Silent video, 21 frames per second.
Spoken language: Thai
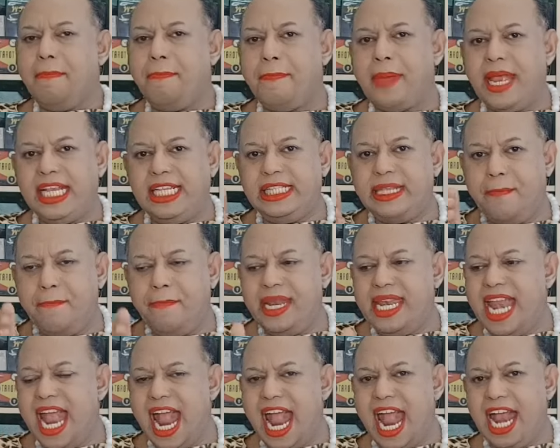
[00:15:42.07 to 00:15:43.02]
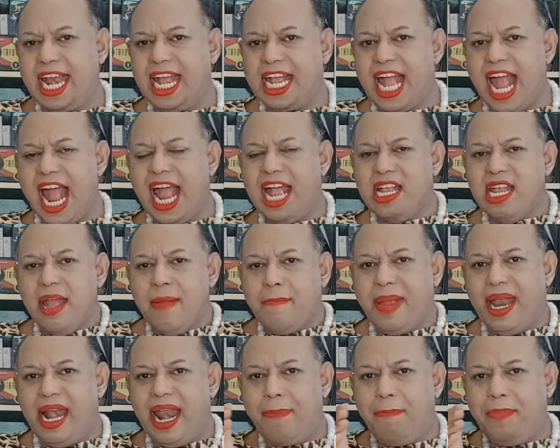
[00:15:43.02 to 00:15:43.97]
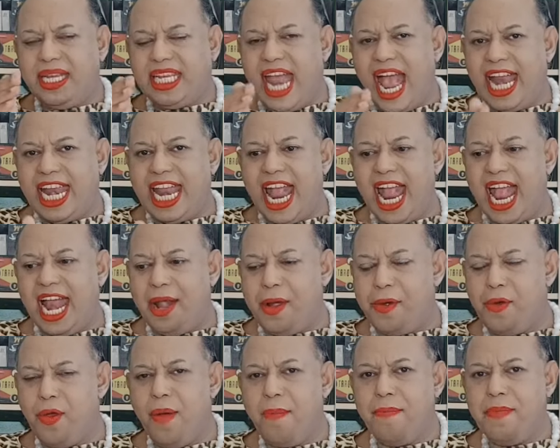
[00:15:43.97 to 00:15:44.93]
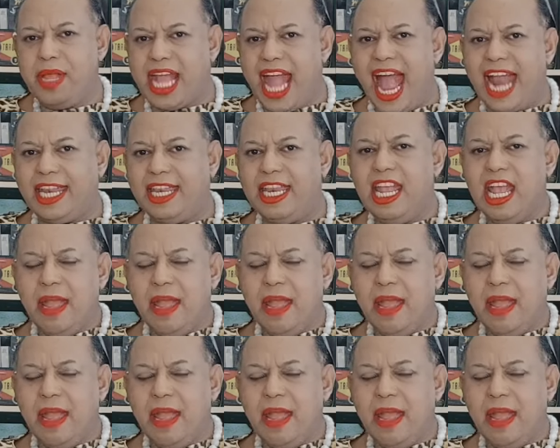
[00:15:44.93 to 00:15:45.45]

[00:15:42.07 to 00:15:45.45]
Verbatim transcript: ไปสัมมนานะคะไปรับประทานอาหารร่วมกัน